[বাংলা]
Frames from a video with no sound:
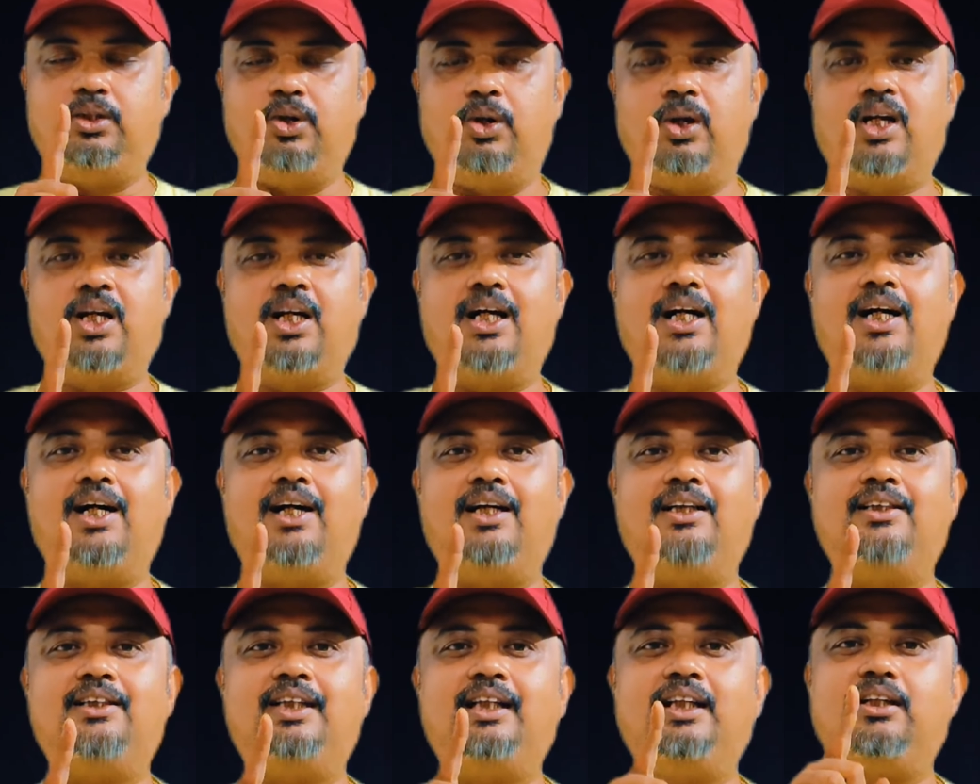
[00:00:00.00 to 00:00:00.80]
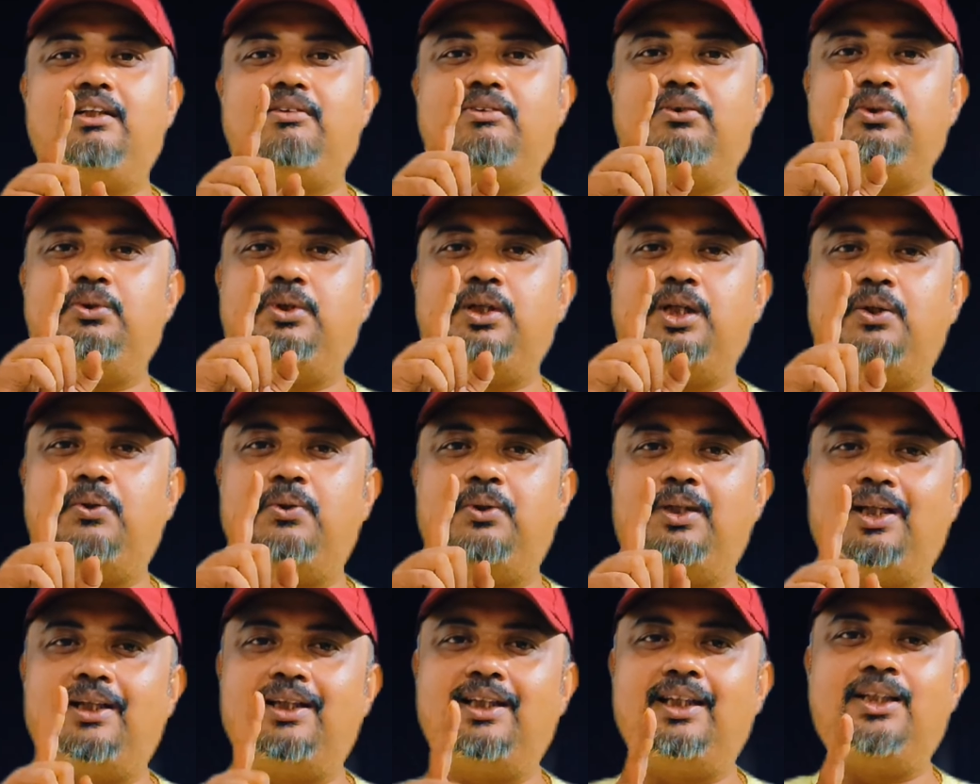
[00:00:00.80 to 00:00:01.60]
দরকার যে ট্যুরটা
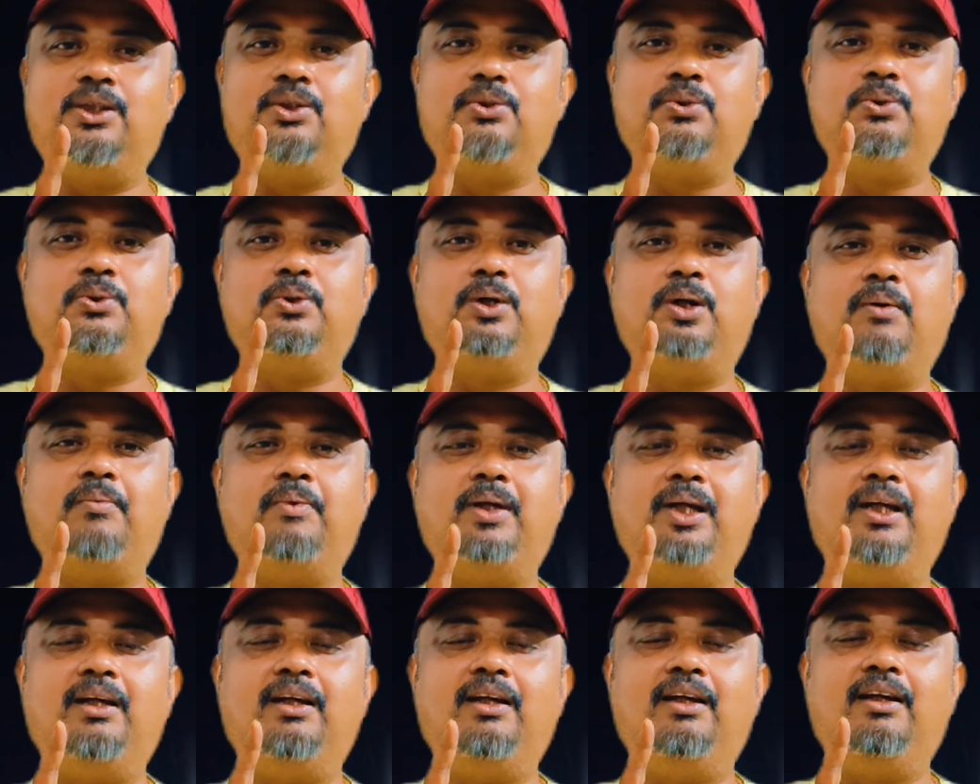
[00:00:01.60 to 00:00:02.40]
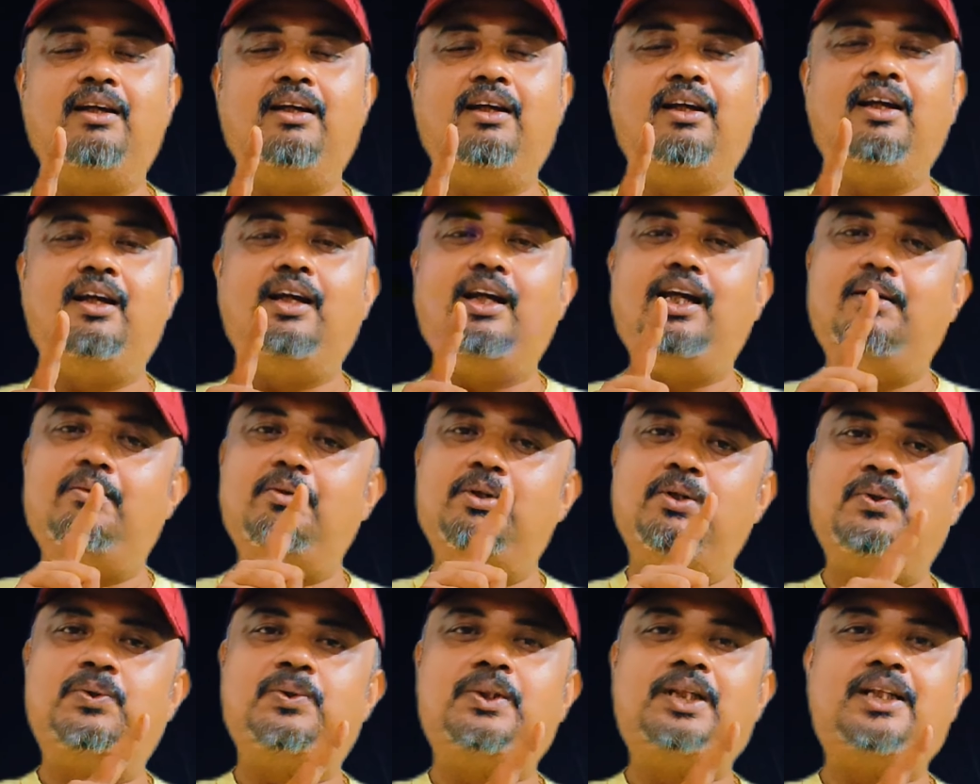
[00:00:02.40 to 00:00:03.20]
কোথা থেকে শুরু হবে
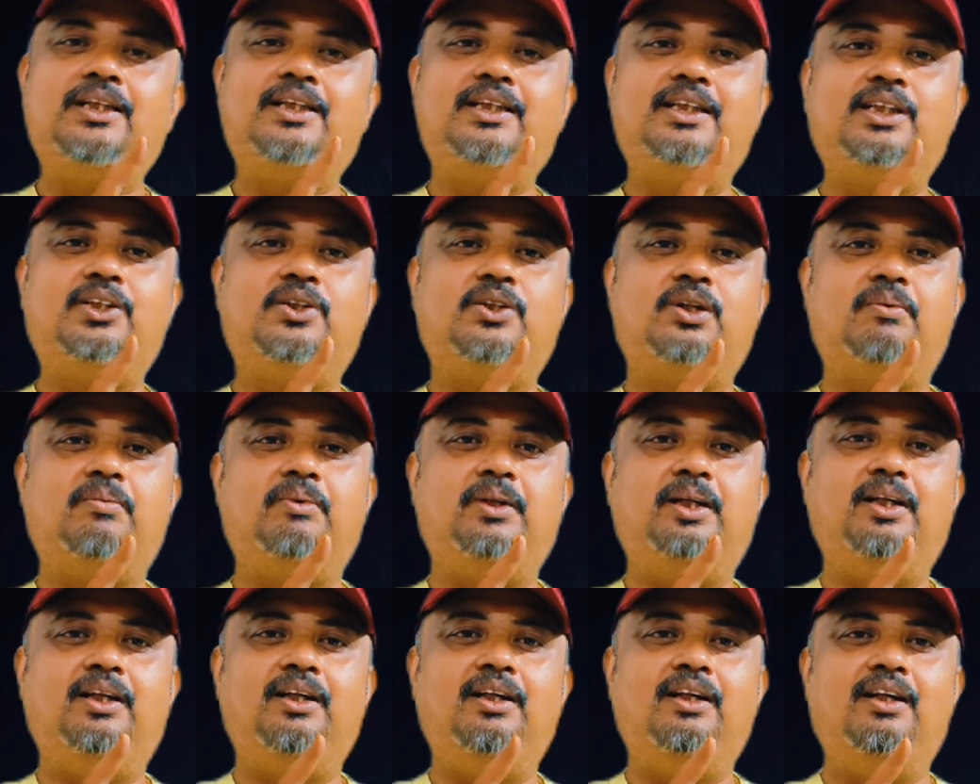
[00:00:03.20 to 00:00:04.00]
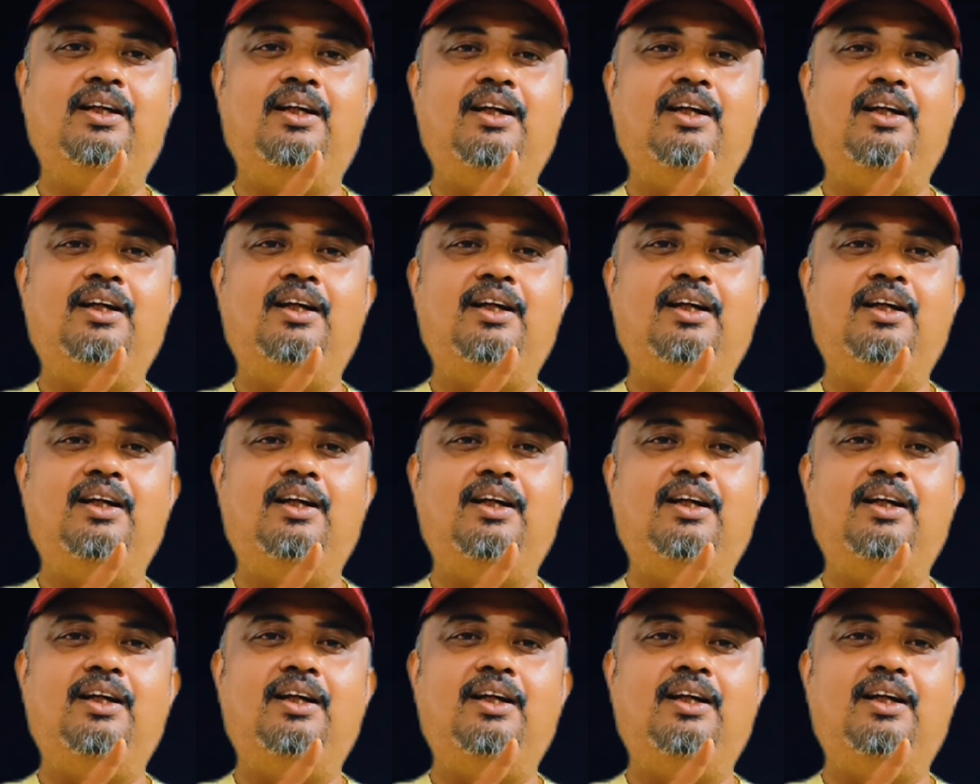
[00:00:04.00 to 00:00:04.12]
এবং কোথায় শেষ হবে